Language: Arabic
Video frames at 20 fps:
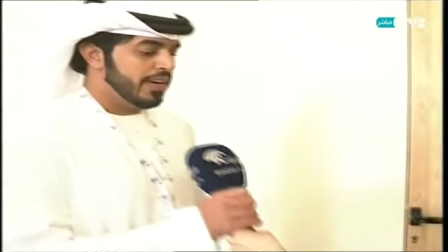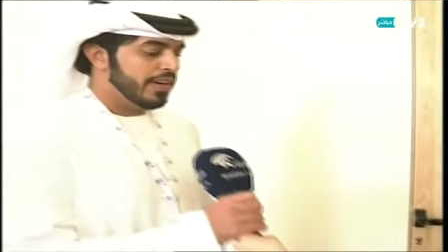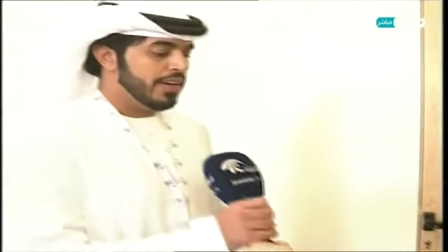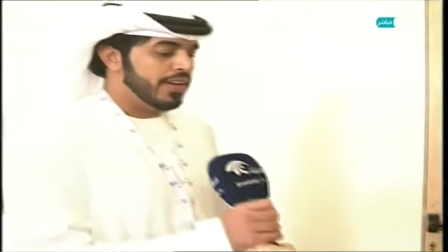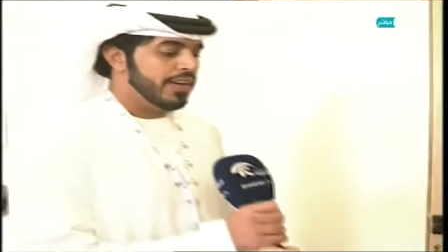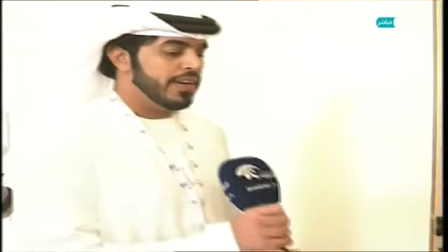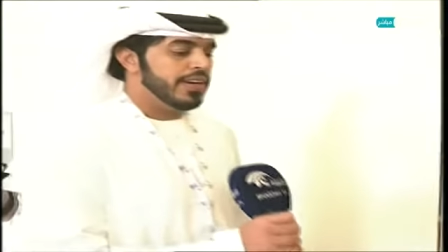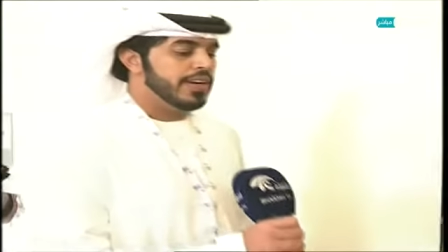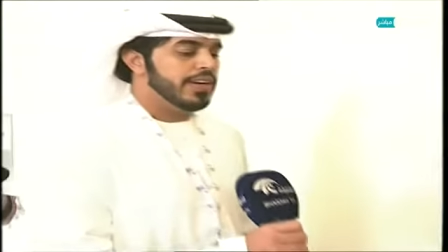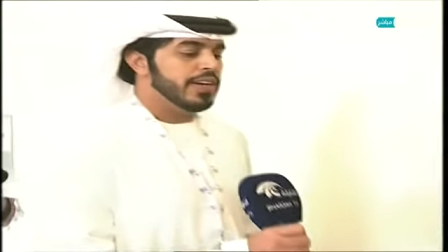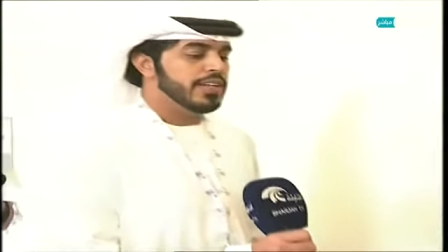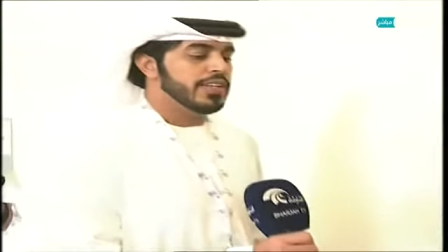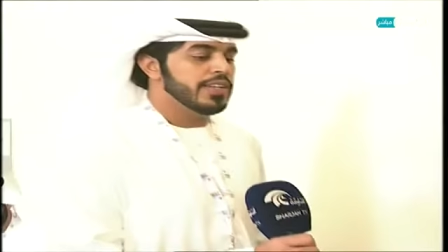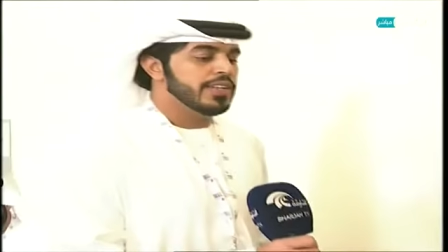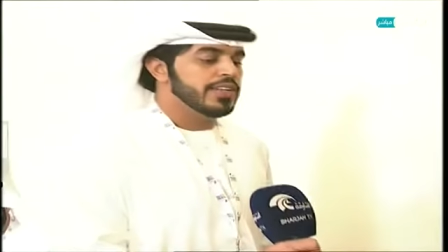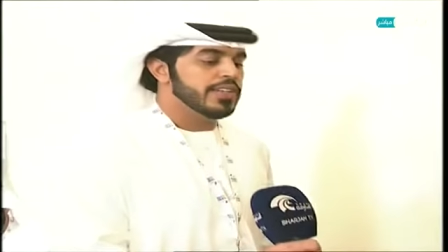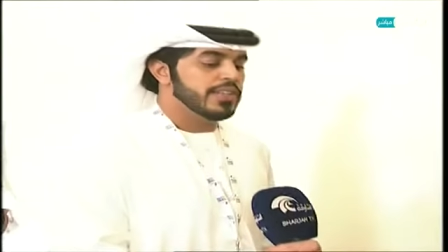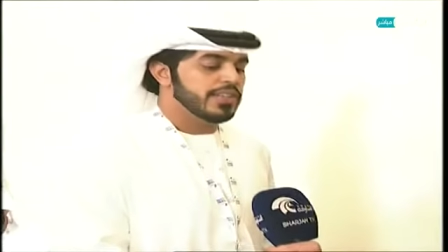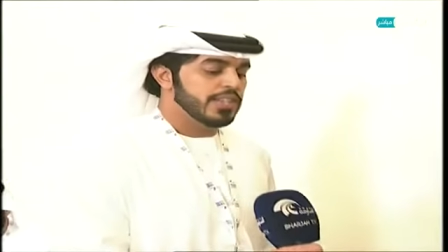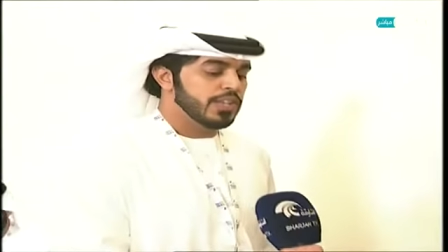على
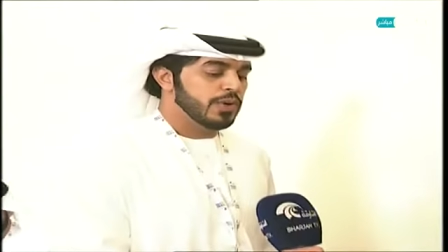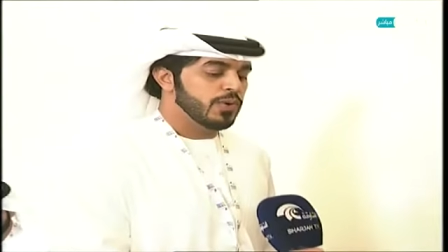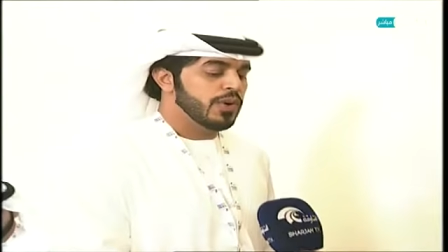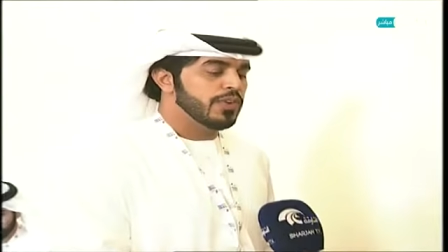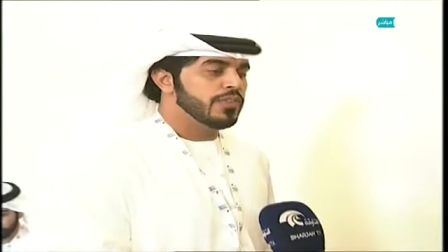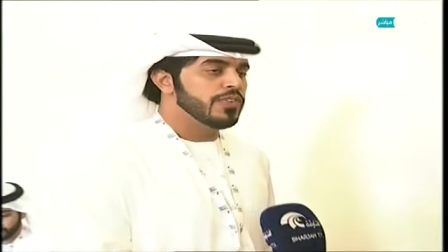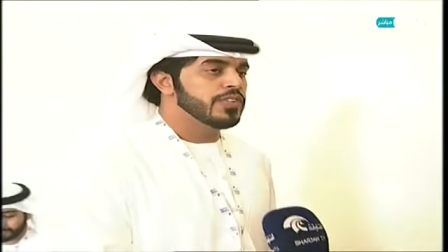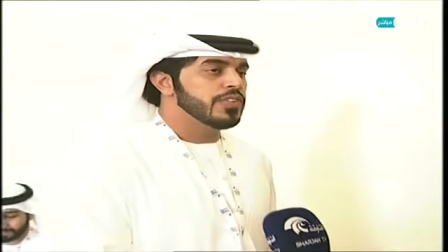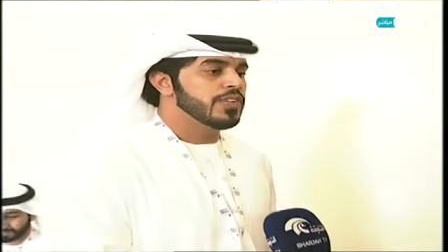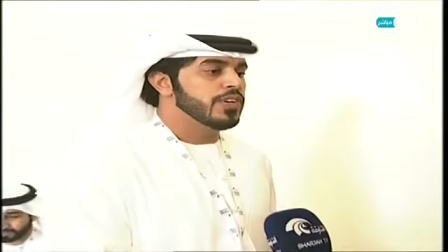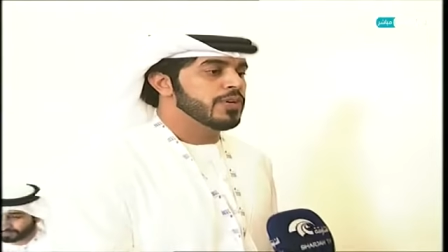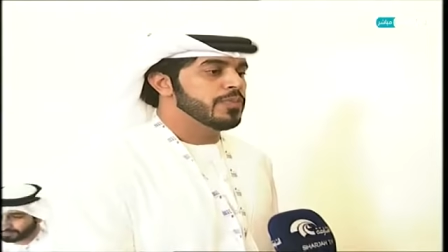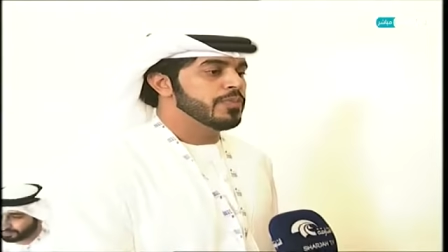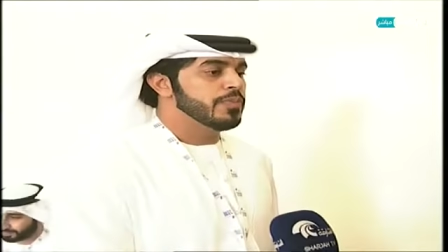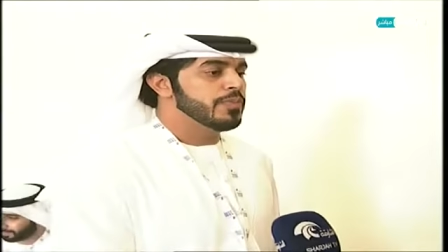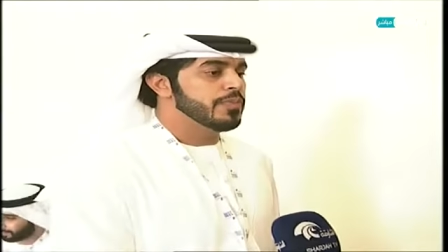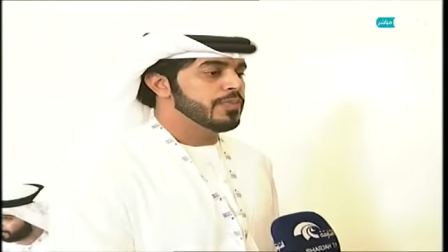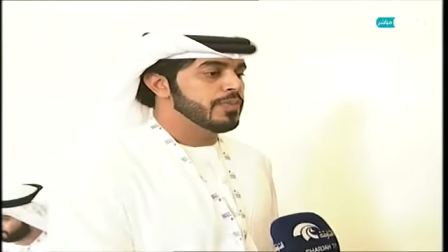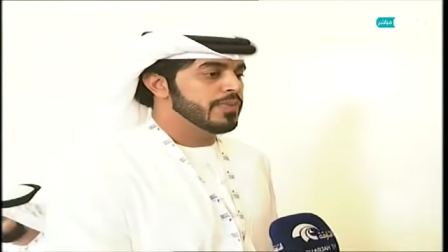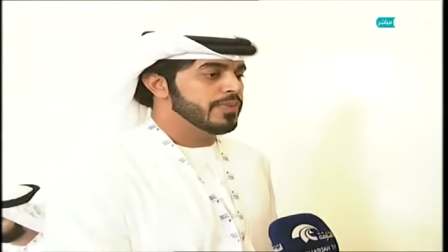توافدهم